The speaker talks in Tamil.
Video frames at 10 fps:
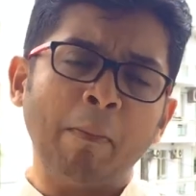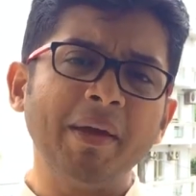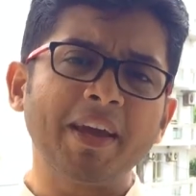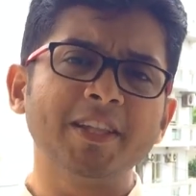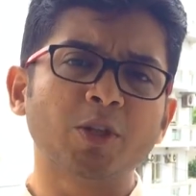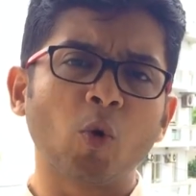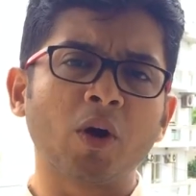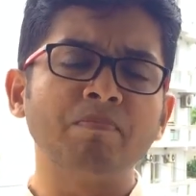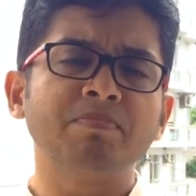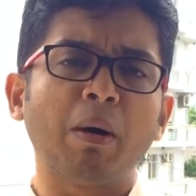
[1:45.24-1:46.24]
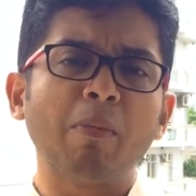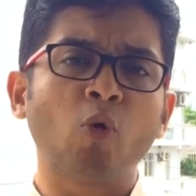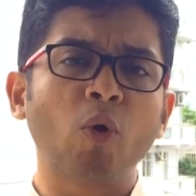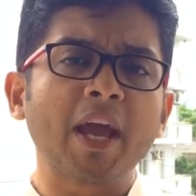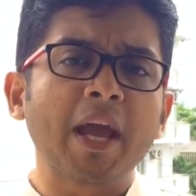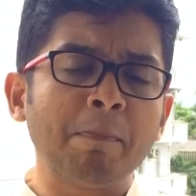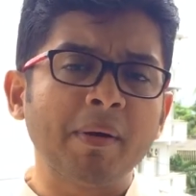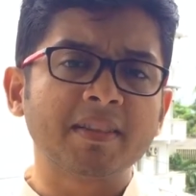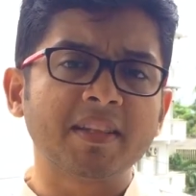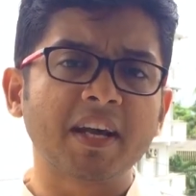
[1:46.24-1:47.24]
நம்பிக்கை துரோகம் நமக்குள்ளே
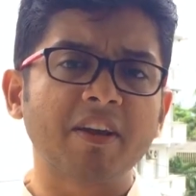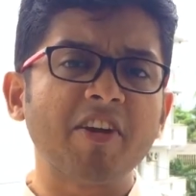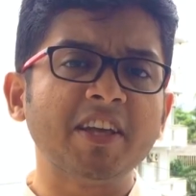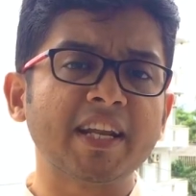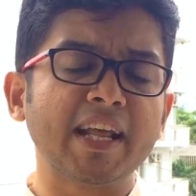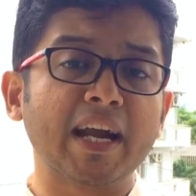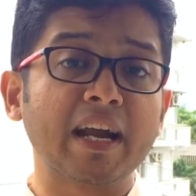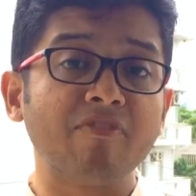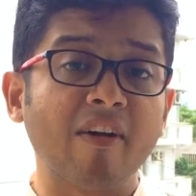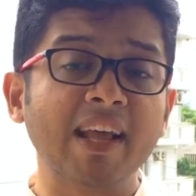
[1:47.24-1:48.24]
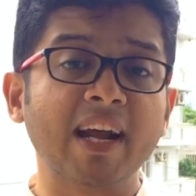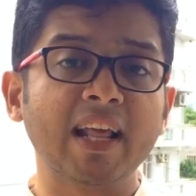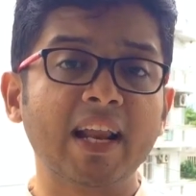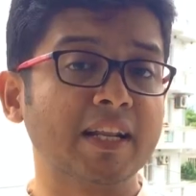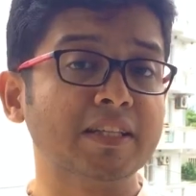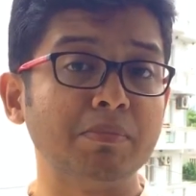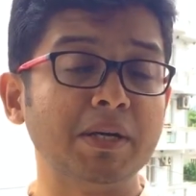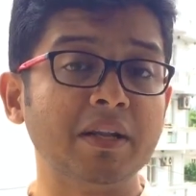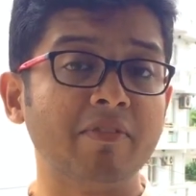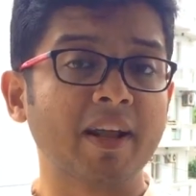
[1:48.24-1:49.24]
ஏற்படுத்துகிற வேதனைகள் இருந்து
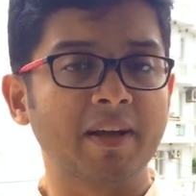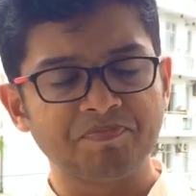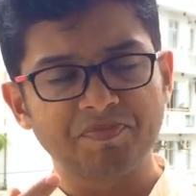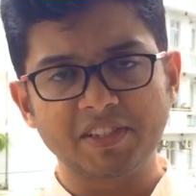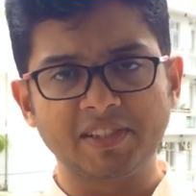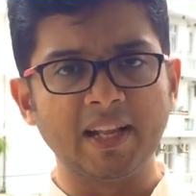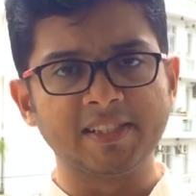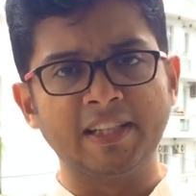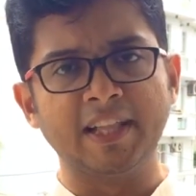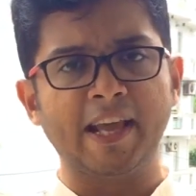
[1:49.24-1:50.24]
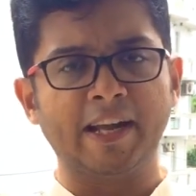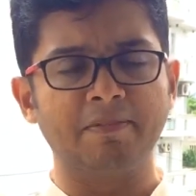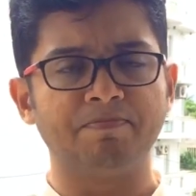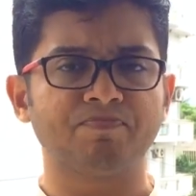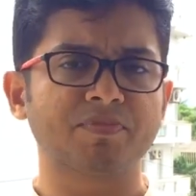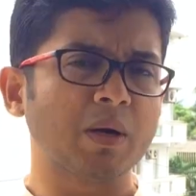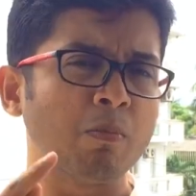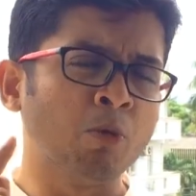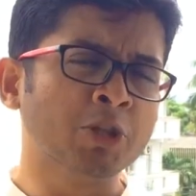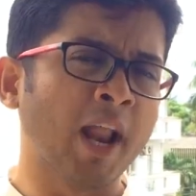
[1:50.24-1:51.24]
மீண்டு வர சில சிந்தனைகள்
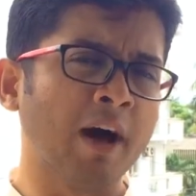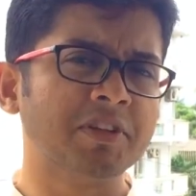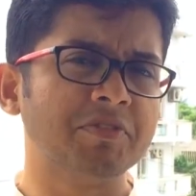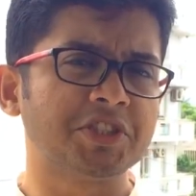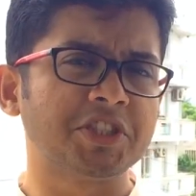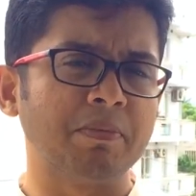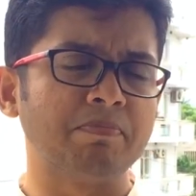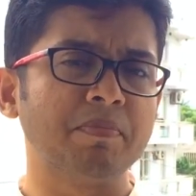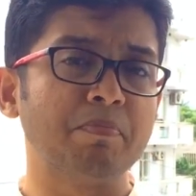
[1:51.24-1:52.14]
முதலாவது விஷயம்